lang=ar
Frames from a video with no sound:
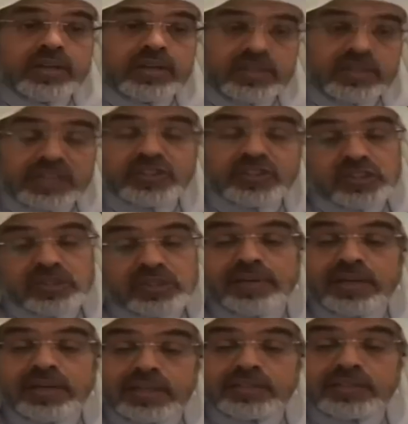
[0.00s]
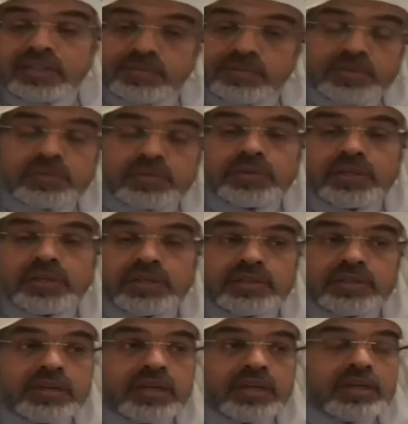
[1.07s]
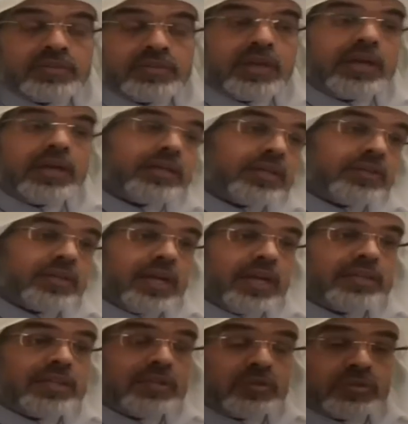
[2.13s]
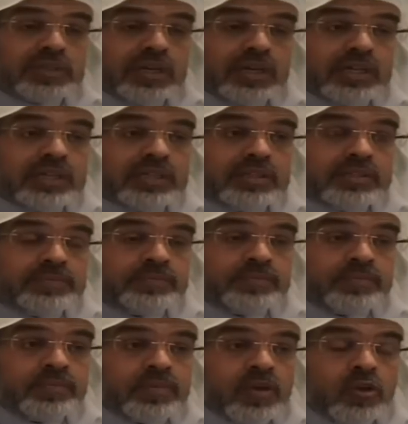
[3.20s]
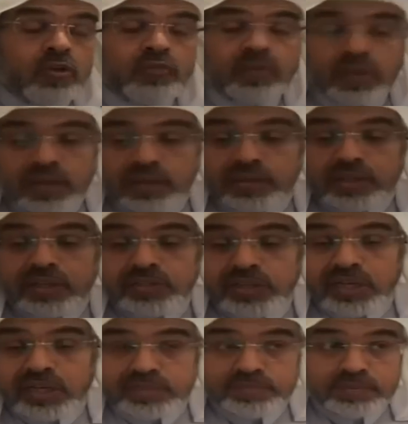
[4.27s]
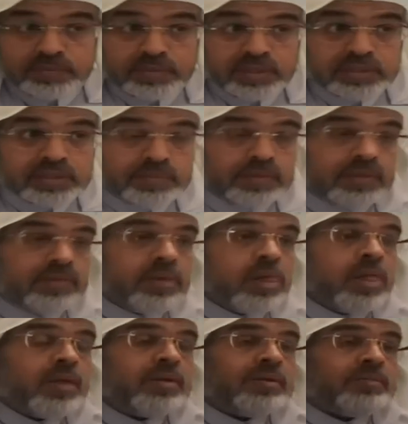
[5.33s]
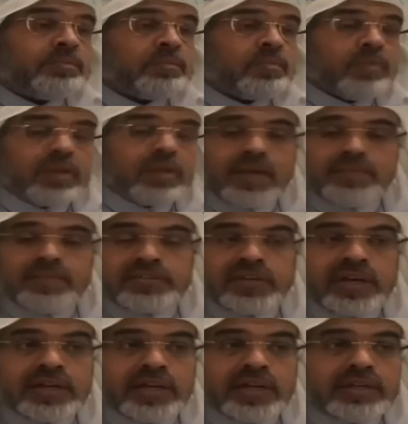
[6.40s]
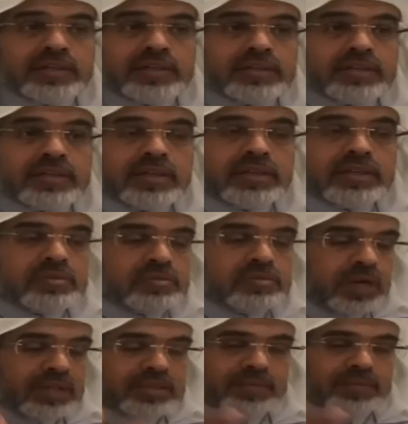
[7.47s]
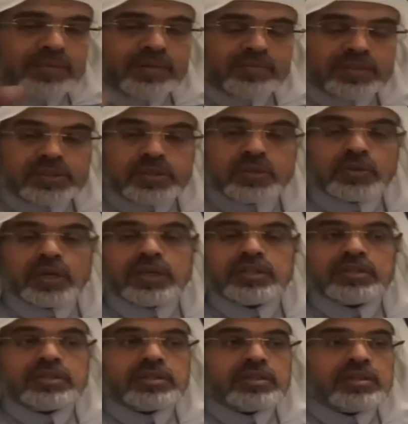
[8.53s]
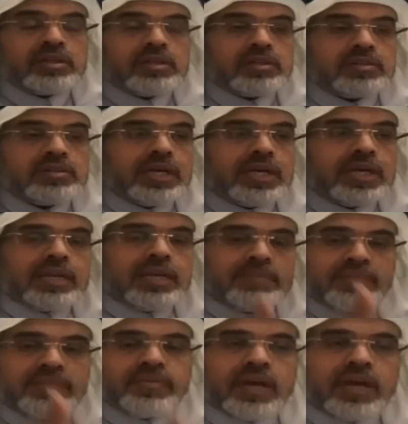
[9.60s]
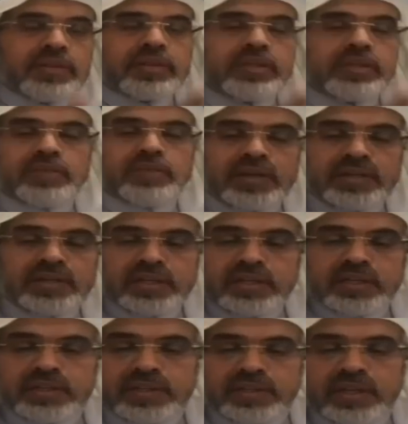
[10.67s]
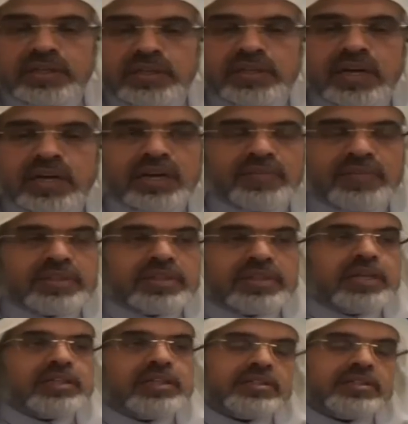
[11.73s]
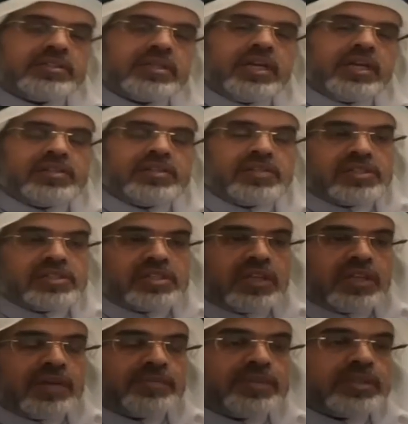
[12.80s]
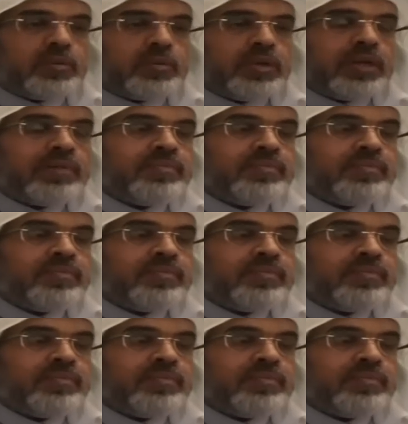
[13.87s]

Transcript: الناس اجتماعيا ترى مكسورين تغيرت العادات والتقاليد في قضيه صارت بالمناسبه قبل شهرين واحدة من المشهورات تكلمت في قضية معينة كذا خالفت يعني على أساس نظام الدولة